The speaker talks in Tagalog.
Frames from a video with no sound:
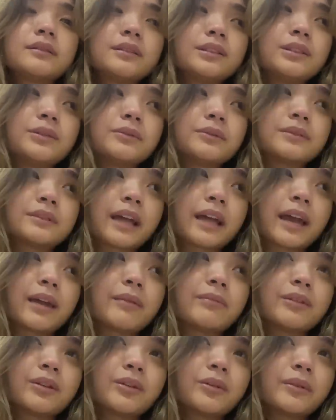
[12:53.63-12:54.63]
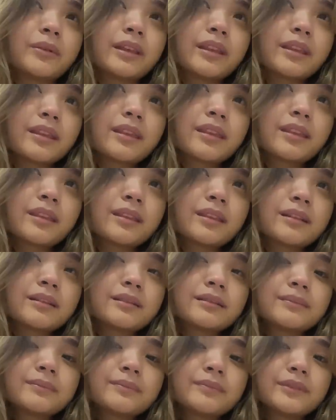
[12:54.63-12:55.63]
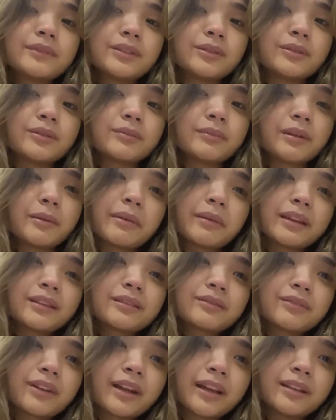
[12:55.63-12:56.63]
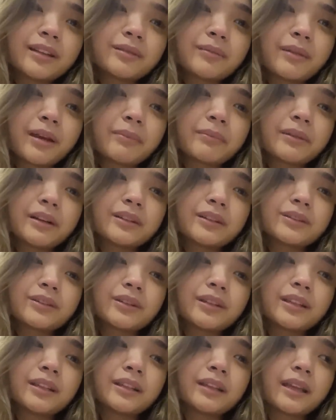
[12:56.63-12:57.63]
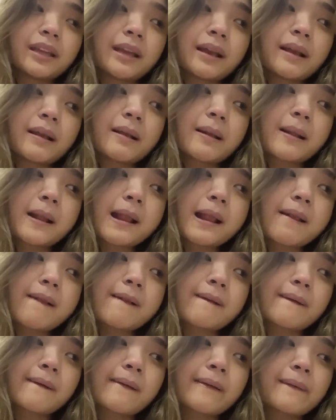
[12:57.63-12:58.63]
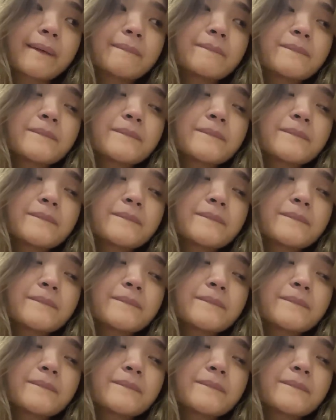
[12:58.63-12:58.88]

Yung time ko with, you know, my best friend, my person, hindi. So, yan.